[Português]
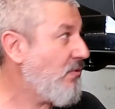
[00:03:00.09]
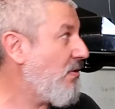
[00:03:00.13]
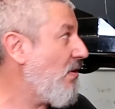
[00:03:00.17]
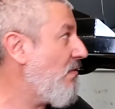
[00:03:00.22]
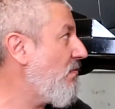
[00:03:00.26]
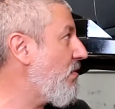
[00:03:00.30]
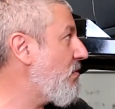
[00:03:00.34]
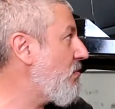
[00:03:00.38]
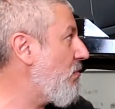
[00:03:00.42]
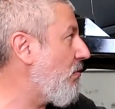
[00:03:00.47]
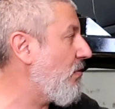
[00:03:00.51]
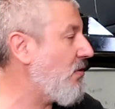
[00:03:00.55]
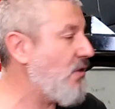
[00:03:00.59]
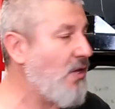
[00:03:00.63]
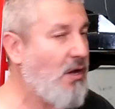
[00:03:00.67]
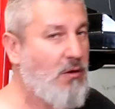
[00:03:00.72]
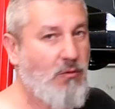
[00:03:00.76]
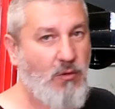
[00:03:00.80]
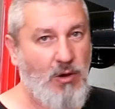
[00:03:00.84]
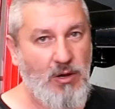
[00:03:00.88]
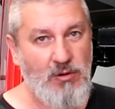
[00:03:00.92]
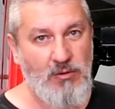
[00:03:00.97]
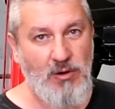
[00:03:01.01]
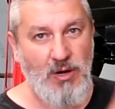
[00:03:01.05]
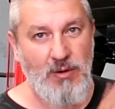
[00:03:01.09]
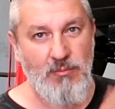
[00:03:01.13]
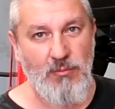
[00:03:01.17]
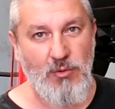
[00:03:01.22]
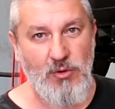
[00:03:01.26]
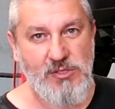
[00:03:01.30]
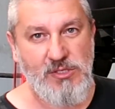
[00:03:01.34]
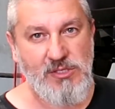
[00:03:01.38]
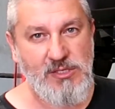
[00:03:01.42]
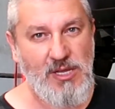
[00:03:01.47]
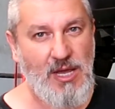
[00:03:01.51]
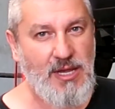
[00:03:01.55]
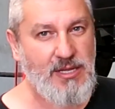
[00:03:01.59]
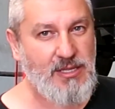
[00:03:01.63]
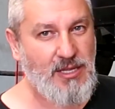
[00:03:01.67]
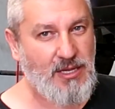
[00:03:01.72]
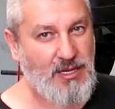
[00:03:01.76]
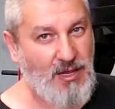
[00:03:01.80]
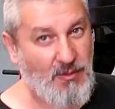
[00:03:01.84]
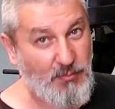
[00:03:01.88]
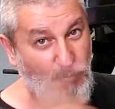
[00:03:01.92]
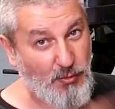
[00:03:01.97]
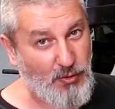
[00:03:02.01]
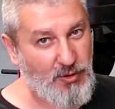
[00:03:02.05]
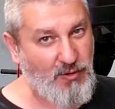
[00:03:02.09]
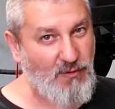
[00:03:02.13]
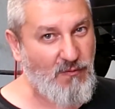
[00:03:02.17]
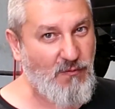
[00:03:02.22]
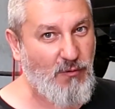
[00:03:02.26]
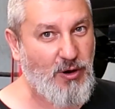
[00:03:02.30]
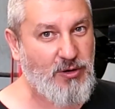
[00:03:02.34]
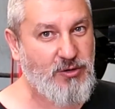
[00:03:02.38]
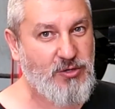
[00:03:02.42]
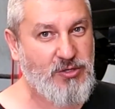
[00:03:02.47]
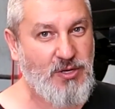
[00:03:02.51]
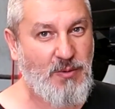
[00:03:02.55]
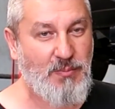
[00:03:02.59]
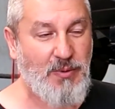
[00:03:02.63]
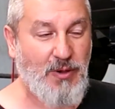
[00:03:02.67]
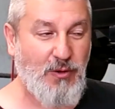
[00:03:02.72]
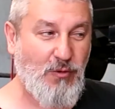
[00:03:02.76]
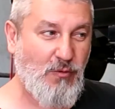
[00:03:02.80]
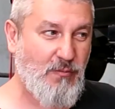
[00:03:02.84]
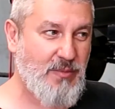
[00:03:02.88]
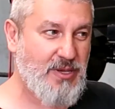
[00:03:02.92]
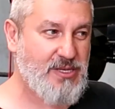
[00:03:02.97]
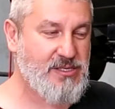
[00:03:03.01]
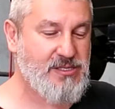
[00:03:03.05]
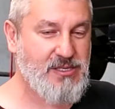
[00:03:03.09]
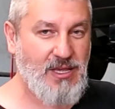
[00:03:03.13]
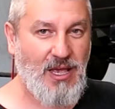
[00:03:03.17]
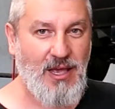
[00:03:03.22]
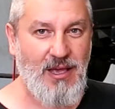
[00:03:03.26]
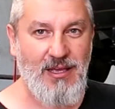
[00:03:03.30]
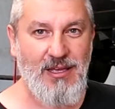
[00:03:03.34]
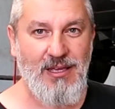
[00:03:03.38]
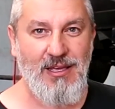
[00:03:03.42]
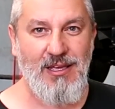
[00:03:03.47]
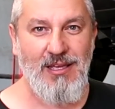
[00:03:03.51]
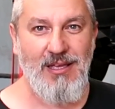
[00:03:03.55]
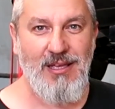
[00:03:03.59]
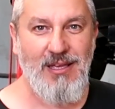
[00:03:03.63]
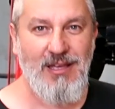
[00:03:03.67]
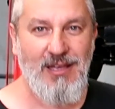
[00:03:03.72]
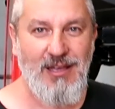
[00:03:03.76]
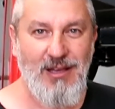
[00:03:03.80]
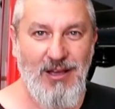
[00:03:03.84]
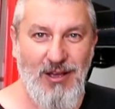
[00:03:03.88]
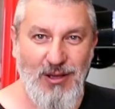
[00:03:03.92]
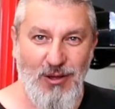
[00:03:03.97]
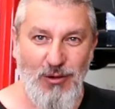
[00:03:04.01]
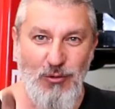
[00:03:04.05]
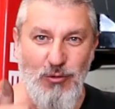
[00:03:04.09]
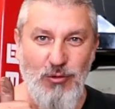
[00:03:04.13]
Então vou esgotar o óleo armoçar e daqui a pouco eu volto já para começar a